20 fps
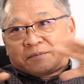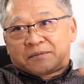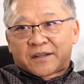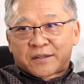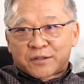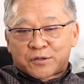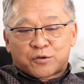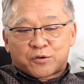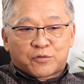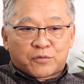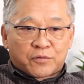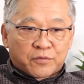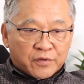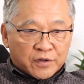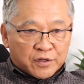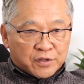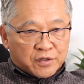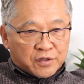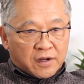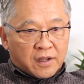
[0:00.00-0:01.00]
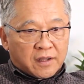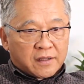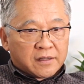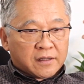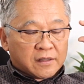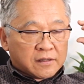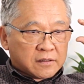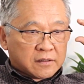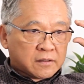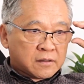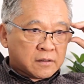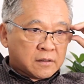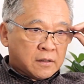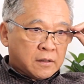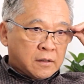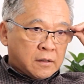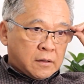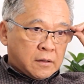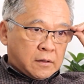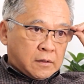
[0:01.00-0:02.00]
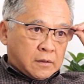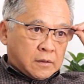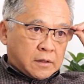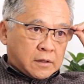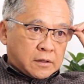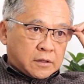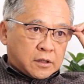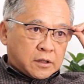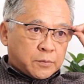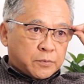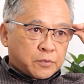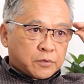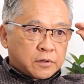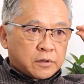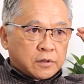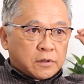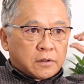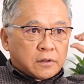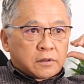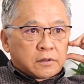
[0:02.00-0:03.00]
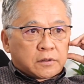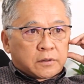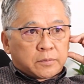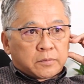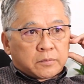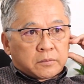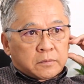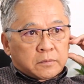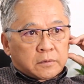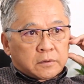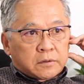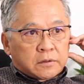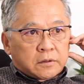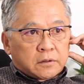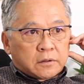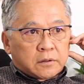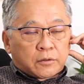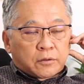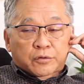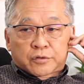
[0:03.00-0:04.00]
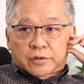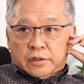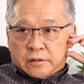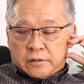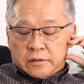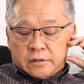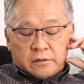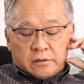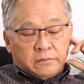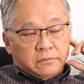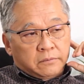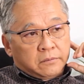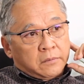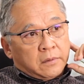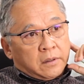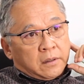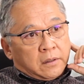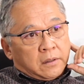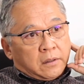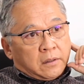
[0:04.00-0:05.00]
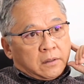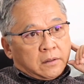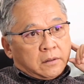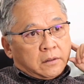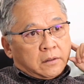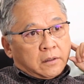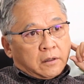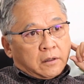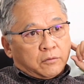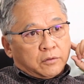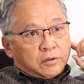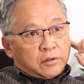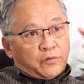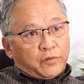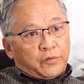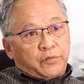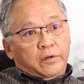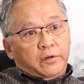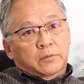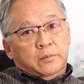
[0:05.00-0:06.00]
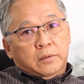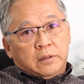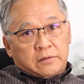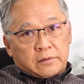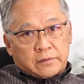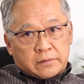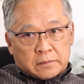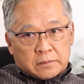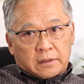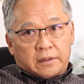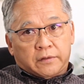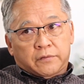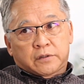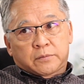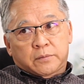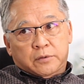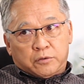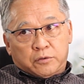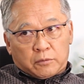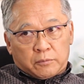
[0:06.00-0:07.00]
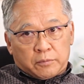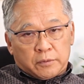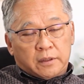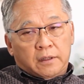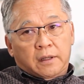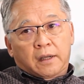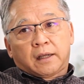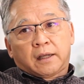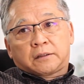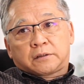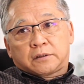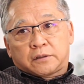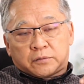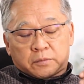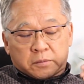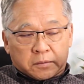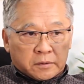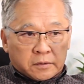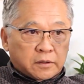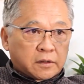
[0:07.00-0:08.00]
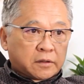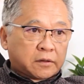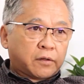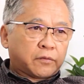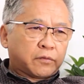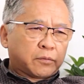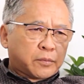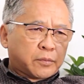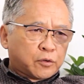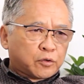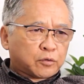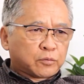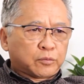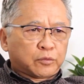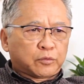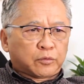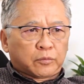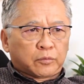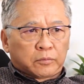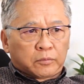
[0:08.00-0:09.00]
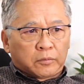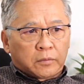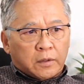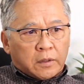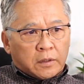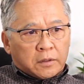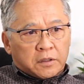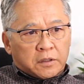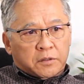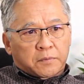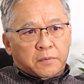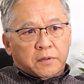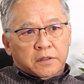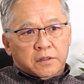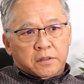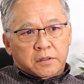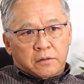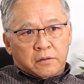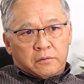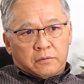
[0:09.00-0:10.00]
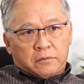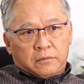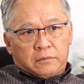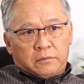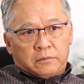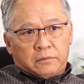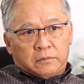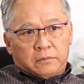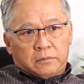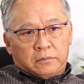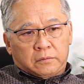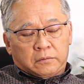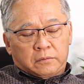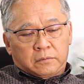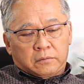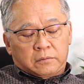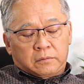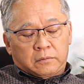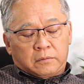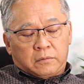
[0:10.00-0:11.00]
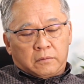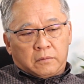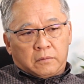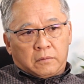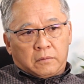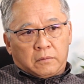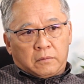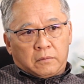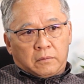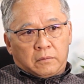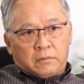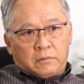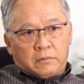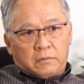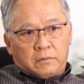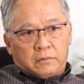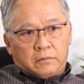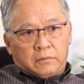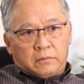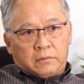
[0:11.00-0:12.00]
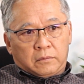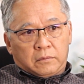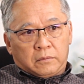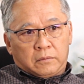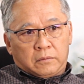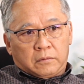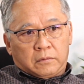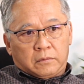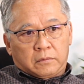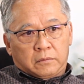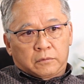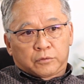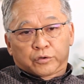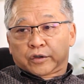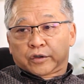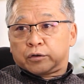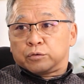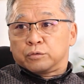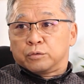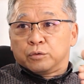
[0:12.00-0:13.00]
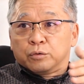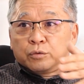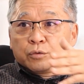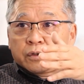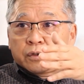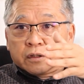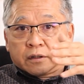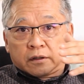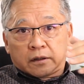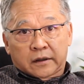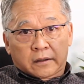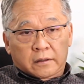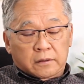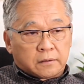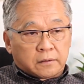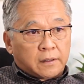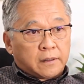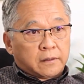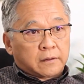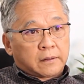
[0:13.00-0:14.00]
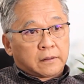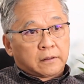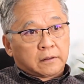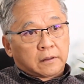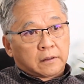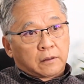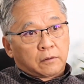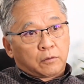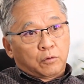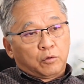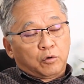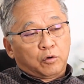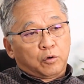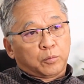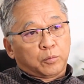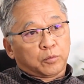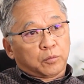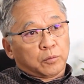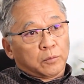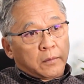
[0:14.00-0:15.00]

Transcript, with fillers: decidiu fechar aí as, esse tipo de, de, de, negociação. E a coisa foi ficando mais, cada vez mais complicada. A gente ainda teve um período muito de expansão com, com o Luciano Huck na, né, na, na Globo